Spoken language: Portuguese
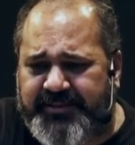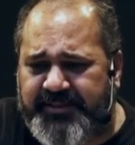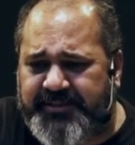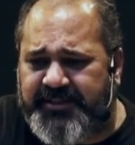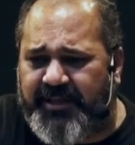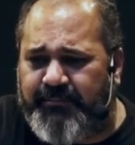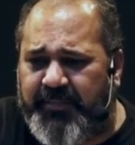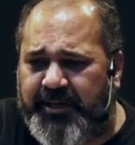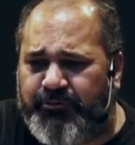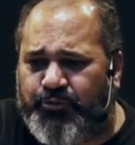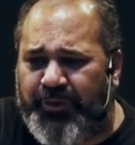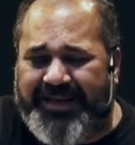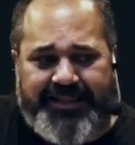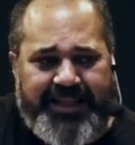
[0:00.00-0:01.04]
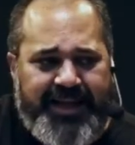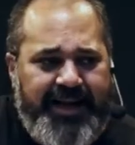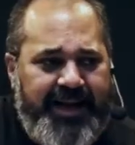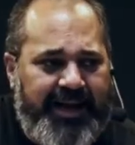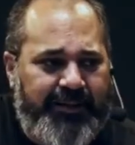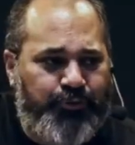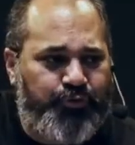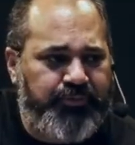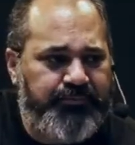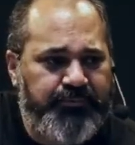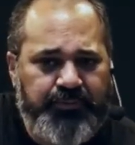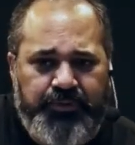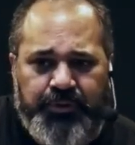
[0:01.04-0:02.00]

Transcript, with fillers: esse ensinamento ele é negado